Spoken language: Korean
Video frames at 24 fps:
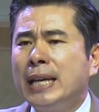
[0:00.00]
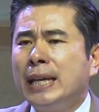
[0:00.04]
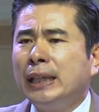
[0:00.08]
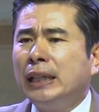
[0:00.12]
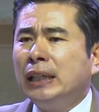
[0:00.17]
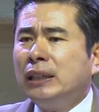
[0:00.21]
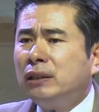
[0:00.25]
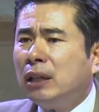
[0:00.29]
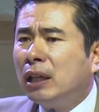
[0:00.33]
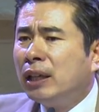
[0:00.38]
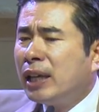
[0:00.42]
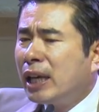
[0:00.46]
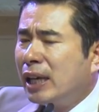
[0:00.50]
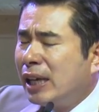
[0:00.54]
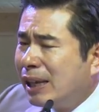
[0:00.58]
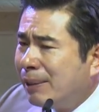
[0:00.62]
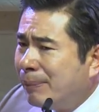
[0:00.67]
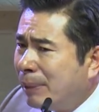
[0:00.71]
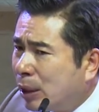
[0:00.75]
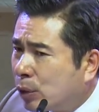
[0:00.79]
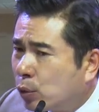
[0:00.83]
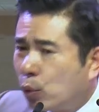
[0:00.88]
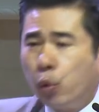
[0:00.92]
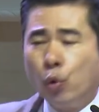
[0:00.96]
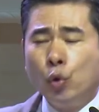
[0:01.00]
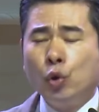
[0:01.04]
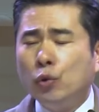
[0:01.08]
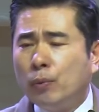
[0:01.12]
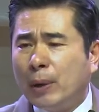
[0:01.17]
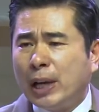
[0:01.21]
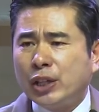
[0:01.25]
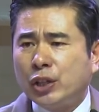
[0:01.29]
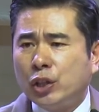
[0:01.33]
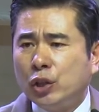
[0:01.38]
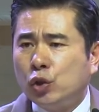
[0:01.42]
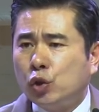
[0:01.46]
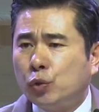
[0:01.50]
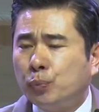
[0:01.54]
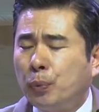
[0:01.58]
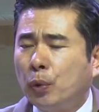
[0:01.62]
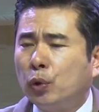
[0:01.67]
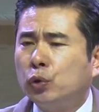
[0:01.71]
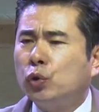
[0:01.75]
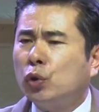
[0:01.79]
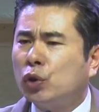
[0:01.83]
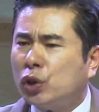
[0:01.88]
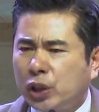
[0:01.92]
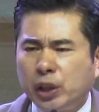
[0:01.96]
이 땅에 하나님이 공급하신
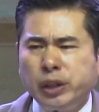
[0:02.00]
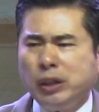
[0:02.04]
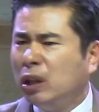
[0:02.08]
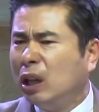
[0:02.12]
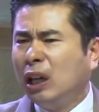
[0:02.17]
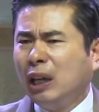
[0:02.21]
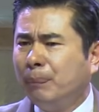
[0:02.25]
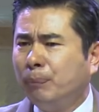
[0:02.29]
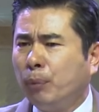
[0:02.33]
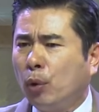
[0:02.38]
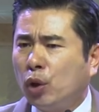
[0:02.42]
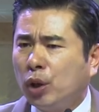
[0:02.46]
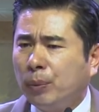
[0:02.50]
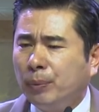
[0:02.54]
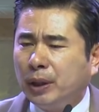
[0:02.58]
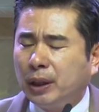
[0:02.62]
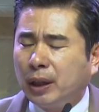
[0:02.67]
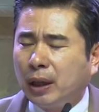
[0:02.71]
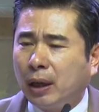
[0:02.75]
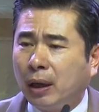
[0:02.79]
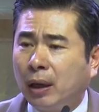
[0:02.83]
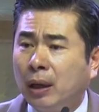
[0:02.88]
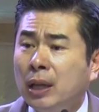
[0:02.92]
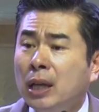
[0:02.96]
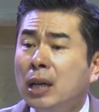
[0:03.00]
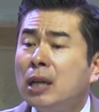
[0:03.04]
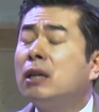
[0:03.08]
축복도 신령한 복입니다.